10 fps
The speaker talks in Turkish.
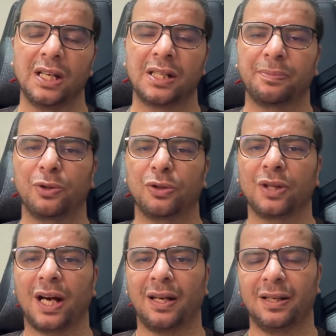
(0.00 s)
Kriptonun
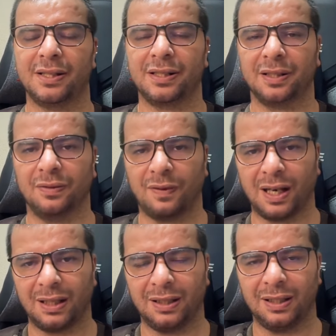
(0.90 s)
annesinin
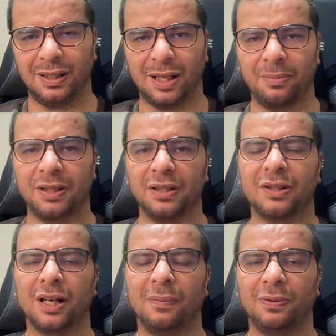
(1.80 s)
vaatlerinden biri,
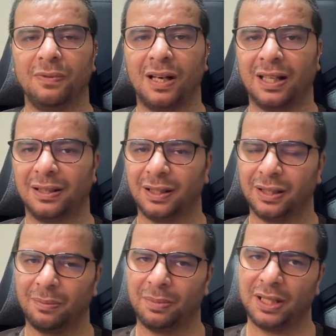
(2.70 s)
Trump'ın
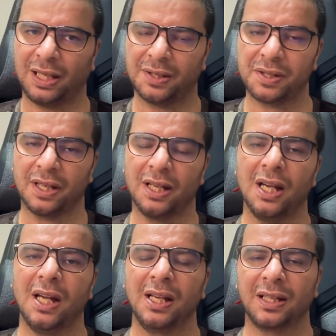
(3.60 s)
vaatlerinden bir tanesi de
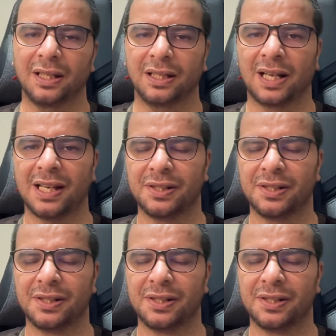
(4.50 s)
Gary